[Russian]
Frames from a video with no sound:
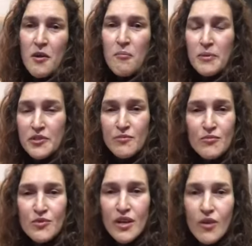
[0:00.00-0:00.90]

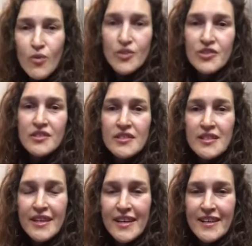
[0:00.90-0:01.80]
почему-то очень
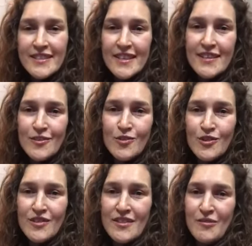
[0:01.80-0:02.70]
нехотя идет
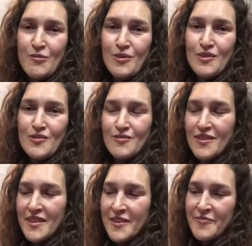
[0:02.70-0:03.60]
на улицу.
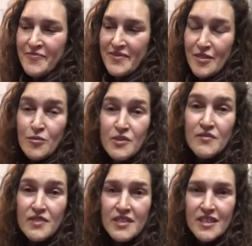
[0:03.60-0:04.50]
Это
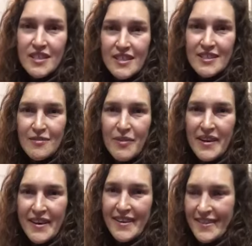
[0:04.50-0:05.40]
удивительная
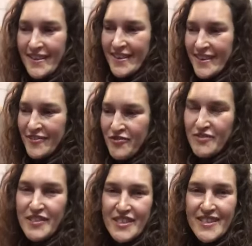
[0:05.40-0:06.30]
собака, я таких в
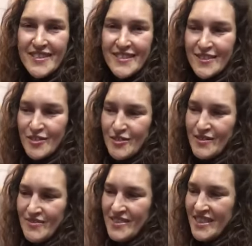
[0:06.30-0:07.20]
своей жизни еще
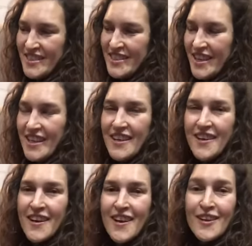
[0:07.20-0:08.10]
не встречала.
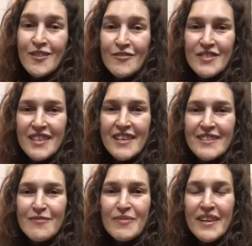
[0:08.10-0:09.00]
Но знаете,
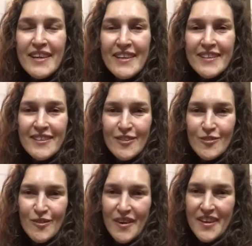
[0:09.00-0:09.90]
именно этот
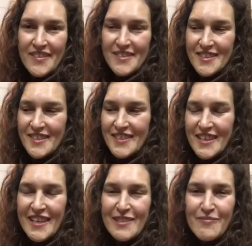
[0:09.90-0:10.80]
ритуал
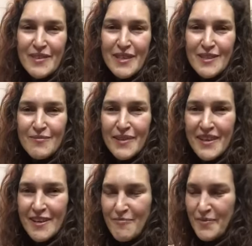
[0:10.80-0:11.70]
заряжает меня
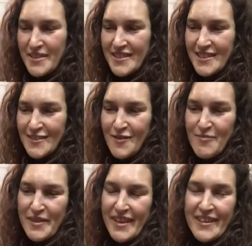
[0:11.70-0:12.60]
смехом, позитивом
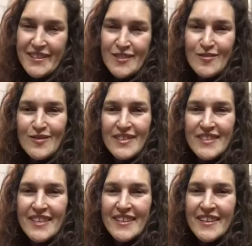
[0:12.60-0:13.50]
и радостью на
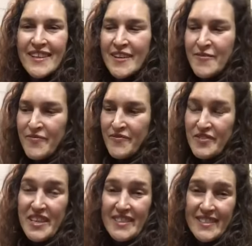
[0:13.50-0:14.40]
день. В
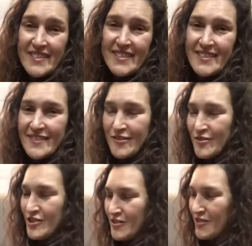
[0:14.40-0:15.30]
частности,
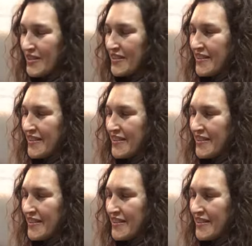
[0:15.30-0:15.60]
тоже он.